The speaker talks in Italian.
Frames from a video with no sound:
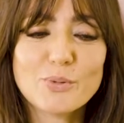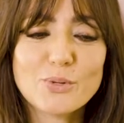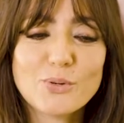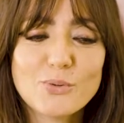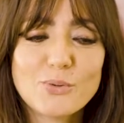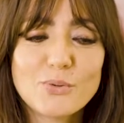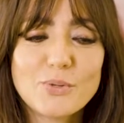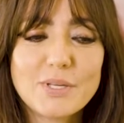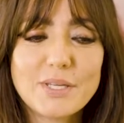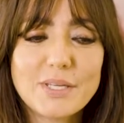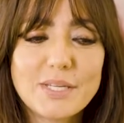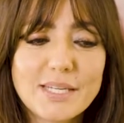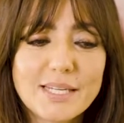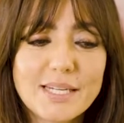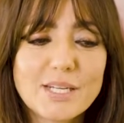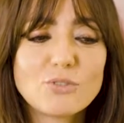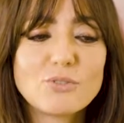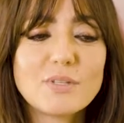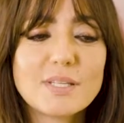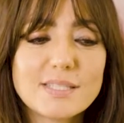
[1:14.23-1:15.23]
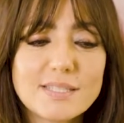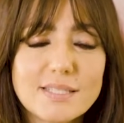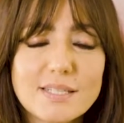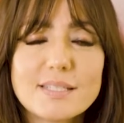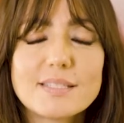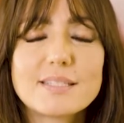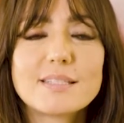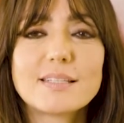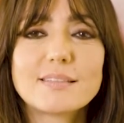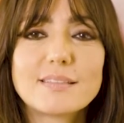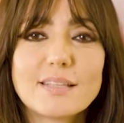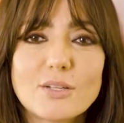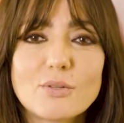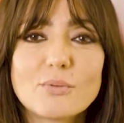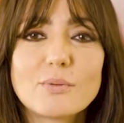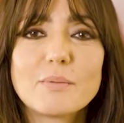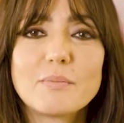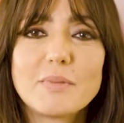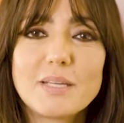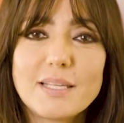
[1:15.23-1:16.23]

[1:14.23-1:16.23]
Per cui credo di essere stata come